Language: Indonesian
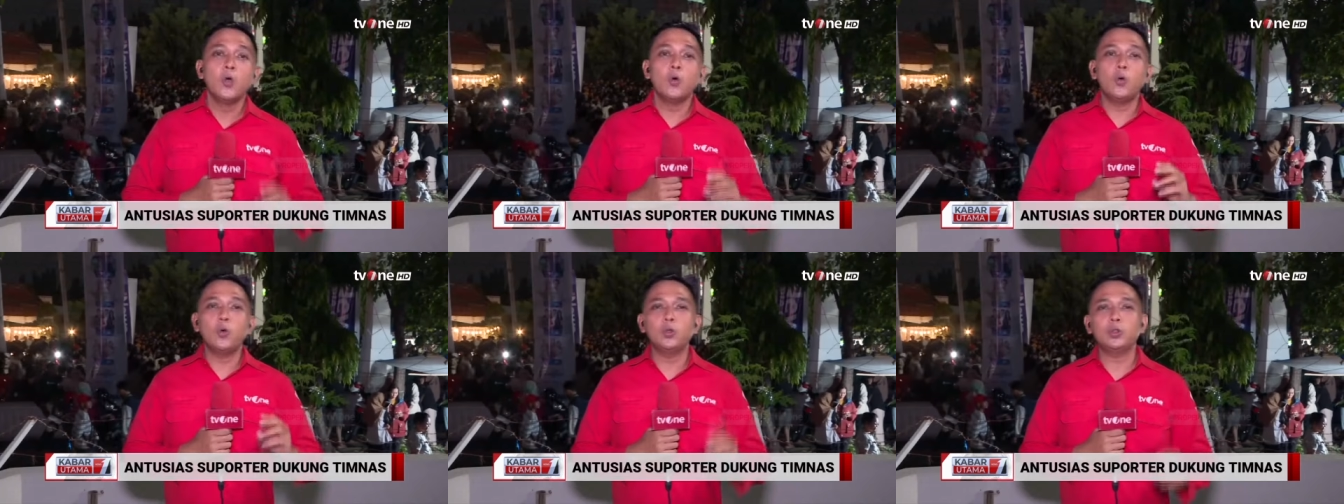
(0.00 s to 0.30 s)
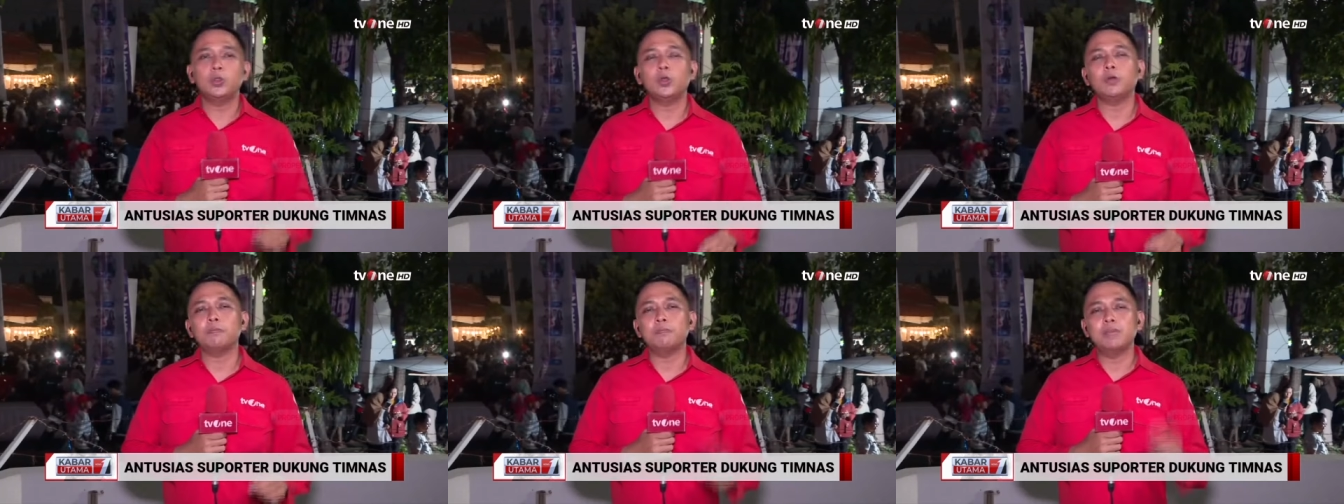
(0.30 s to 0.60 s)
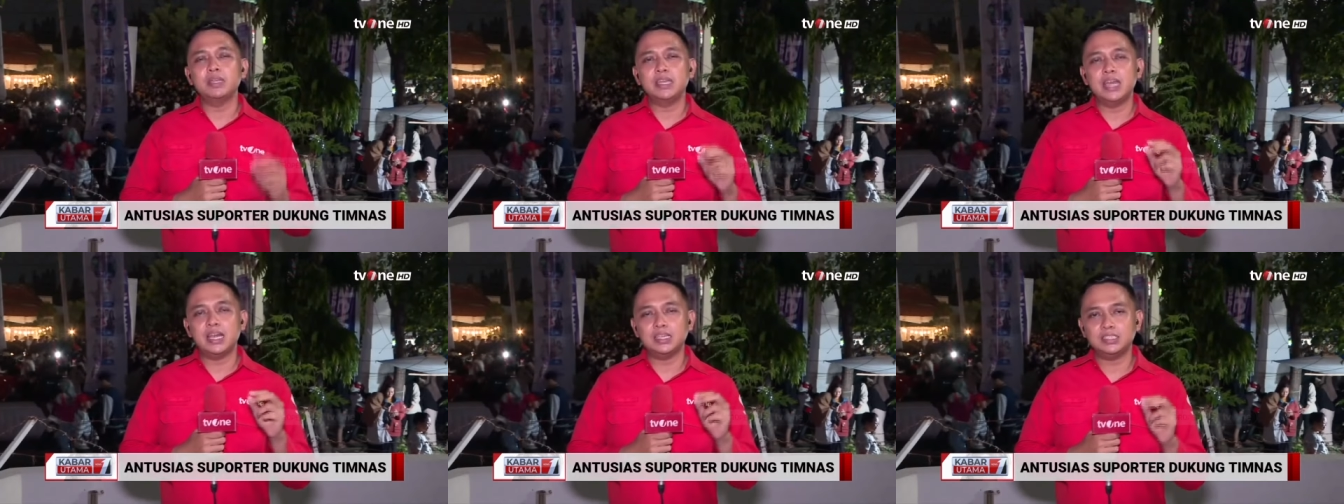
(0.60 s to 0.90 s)
untuk
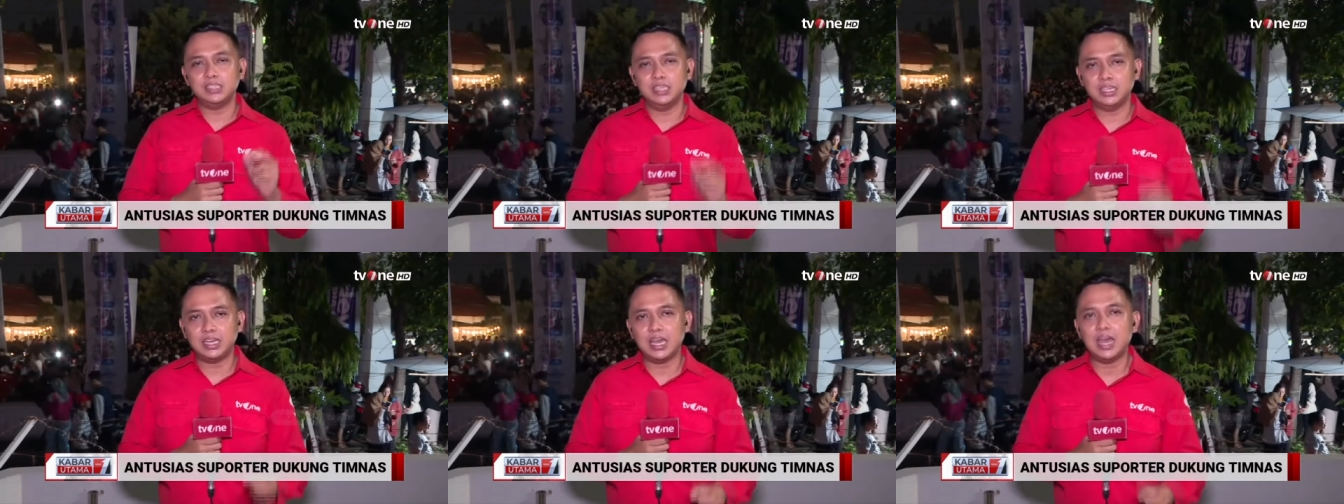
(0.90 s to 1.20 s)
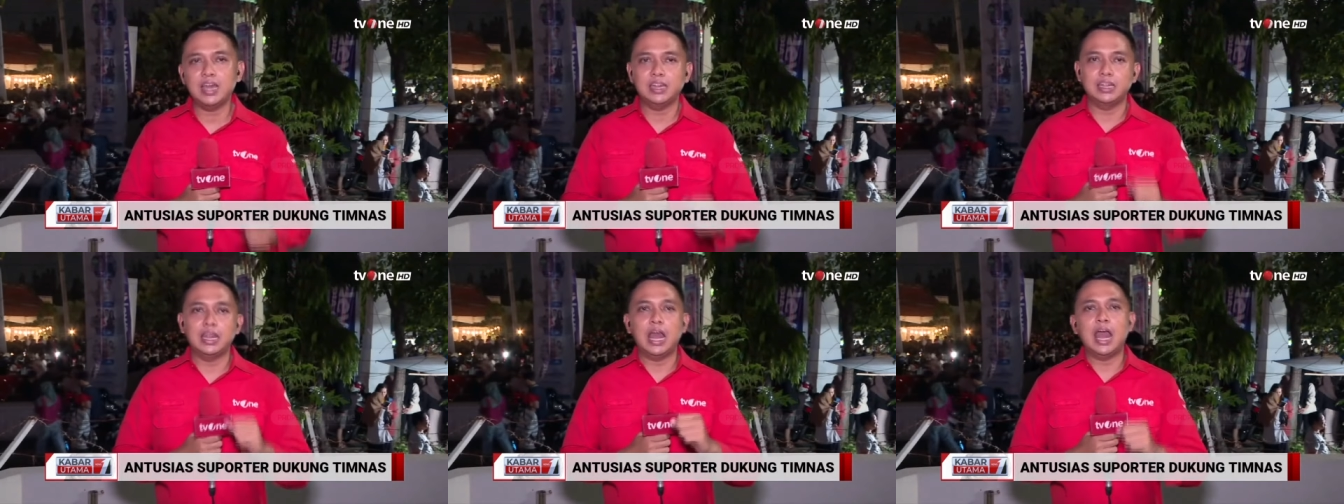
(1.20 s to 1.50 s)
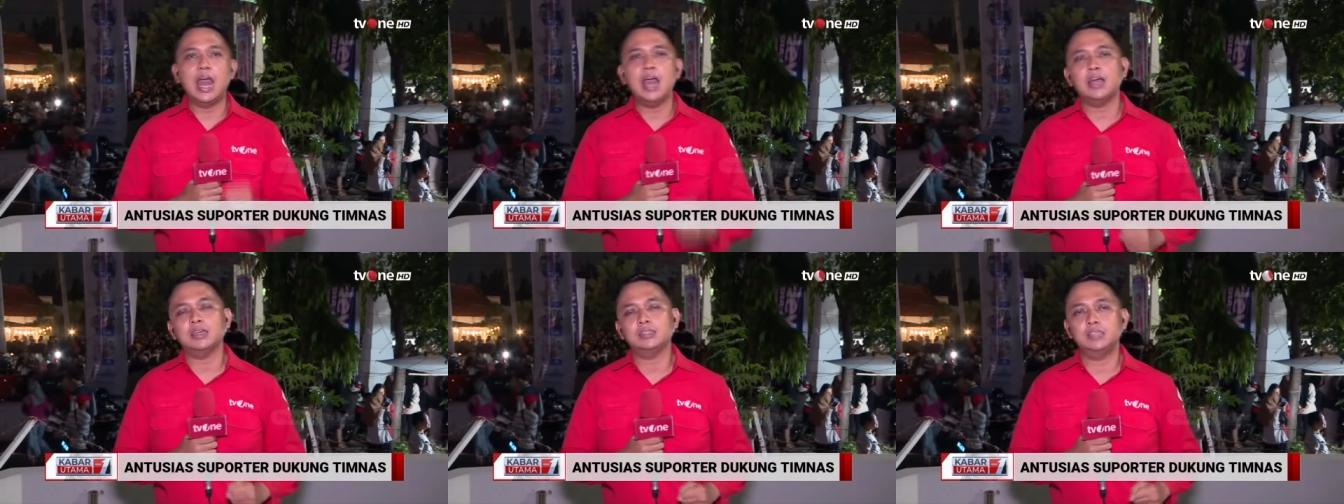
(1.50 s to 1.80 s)
menyaksikan
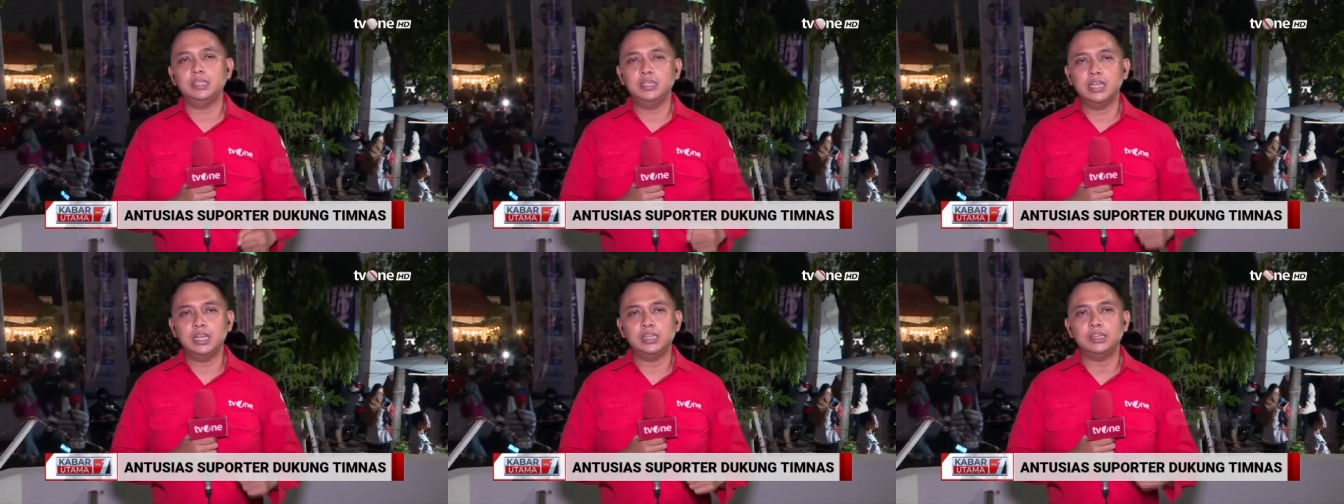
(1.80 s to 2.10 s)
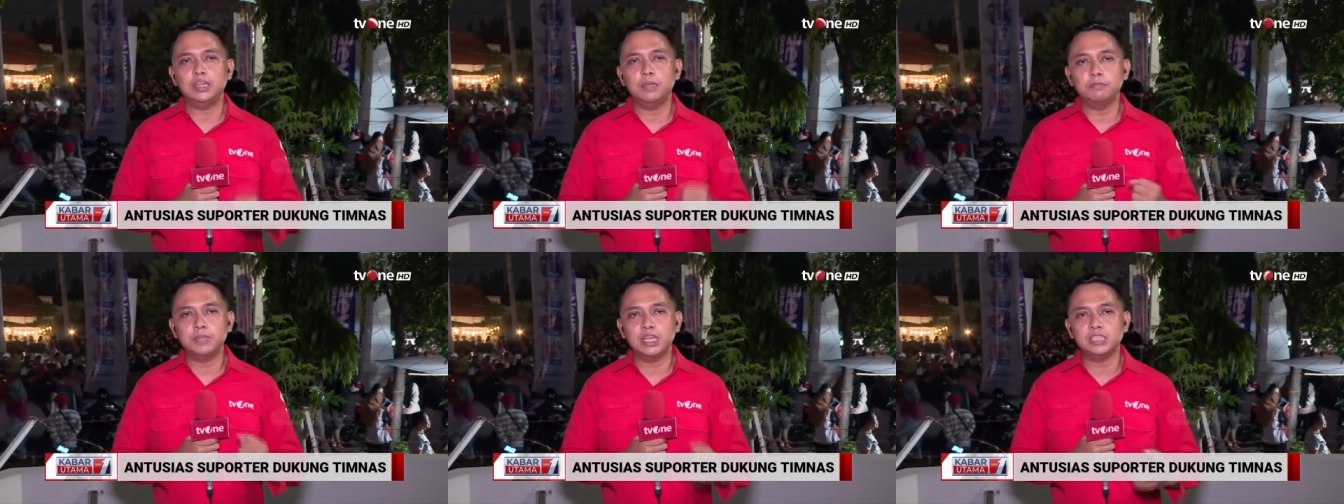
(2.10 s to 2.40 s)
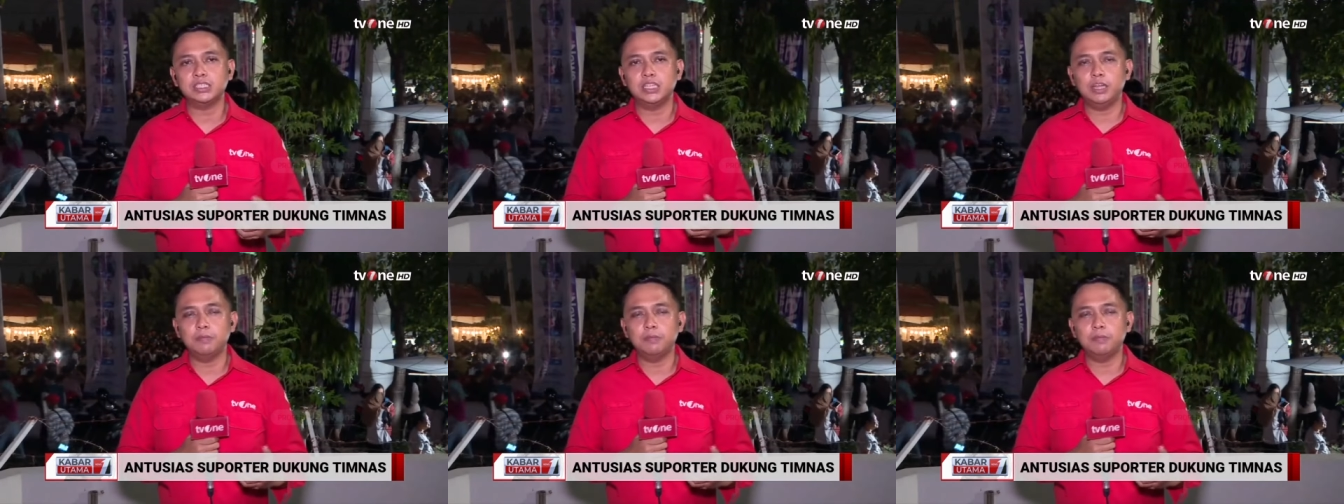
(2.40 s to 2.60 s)
aksi dari timnas